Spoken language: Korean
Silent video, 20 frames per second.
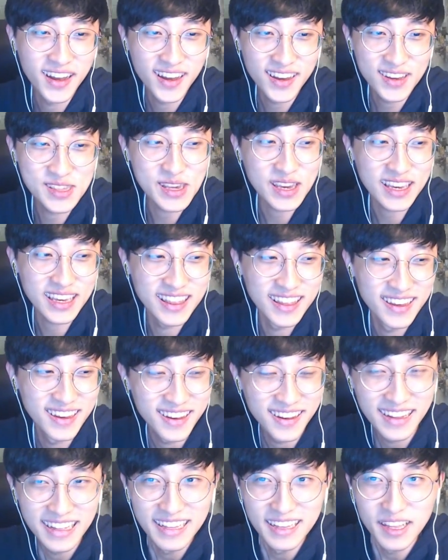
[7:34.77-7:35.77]
이 새끼는
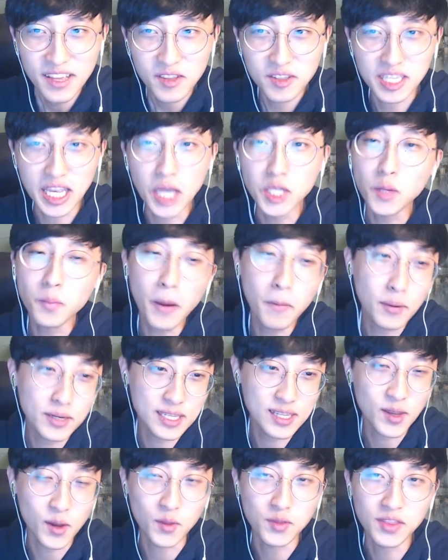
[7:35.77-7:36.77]
제접해
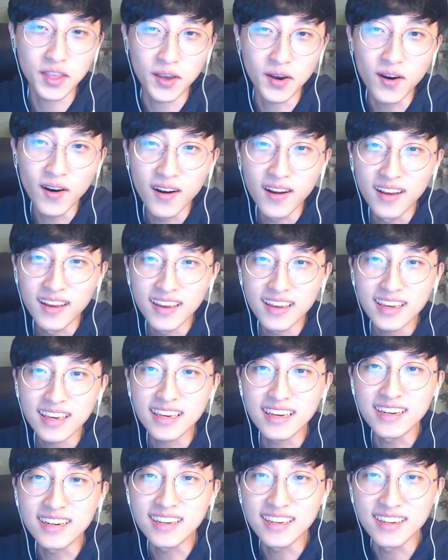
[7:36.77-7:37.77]
보시는 게 어때요?
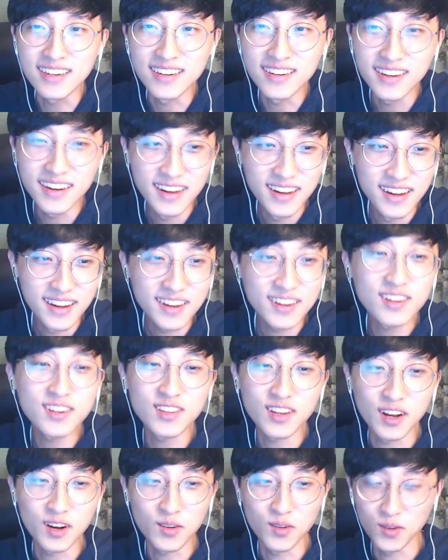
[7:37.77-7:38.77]
히응이응
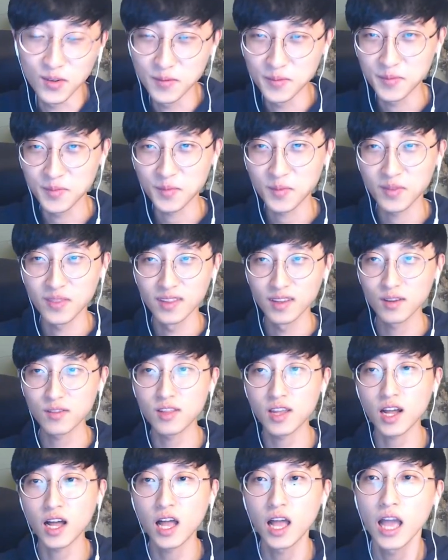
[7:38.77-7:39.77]
그러더라고 그래서
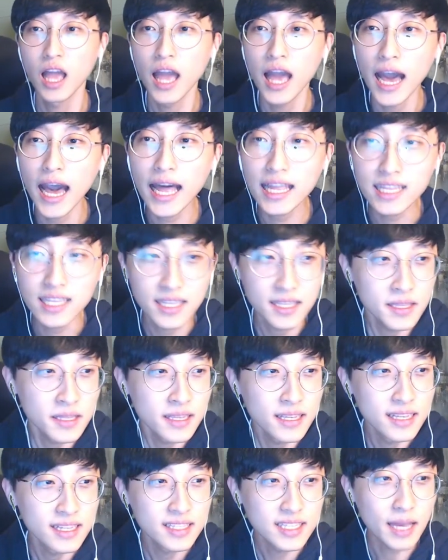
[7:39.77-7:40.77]
내가 아
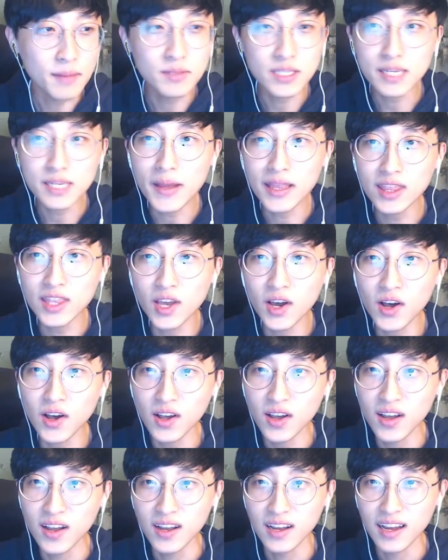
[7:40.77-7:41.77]
잠시만요
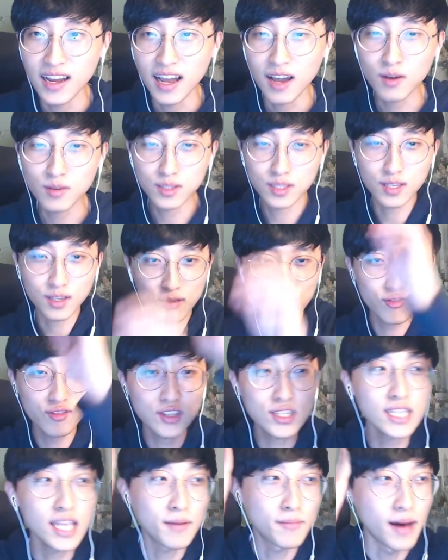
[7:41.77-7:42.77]
아 진짜
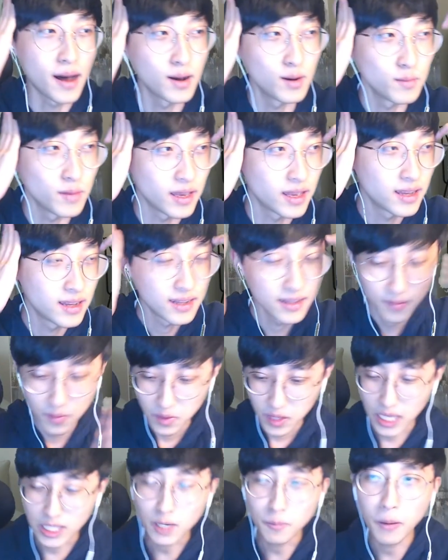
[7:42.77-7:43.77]
순진한 마음에
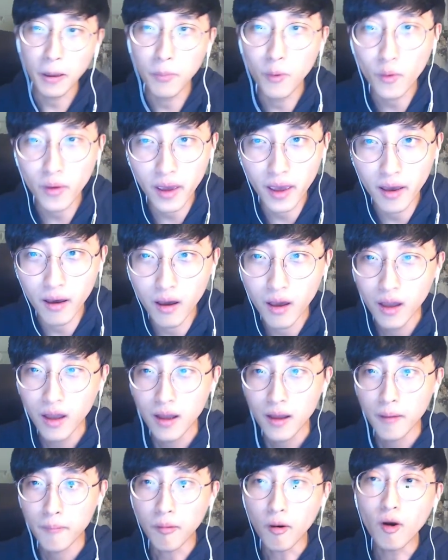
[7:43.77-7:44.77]
대접해 볼게요
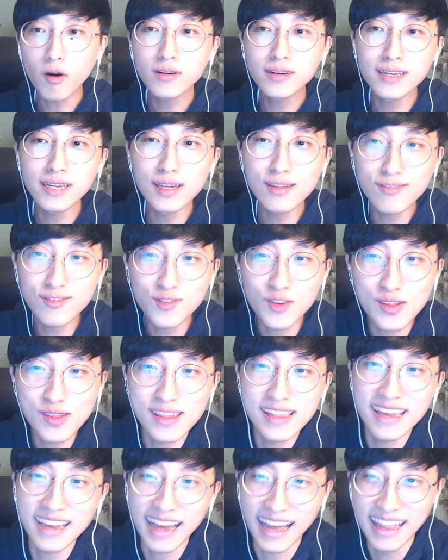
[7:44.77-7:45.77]
버그일 수도
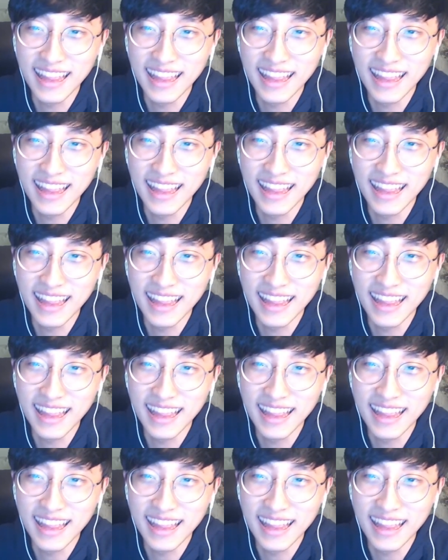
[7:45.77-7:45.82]
있으니까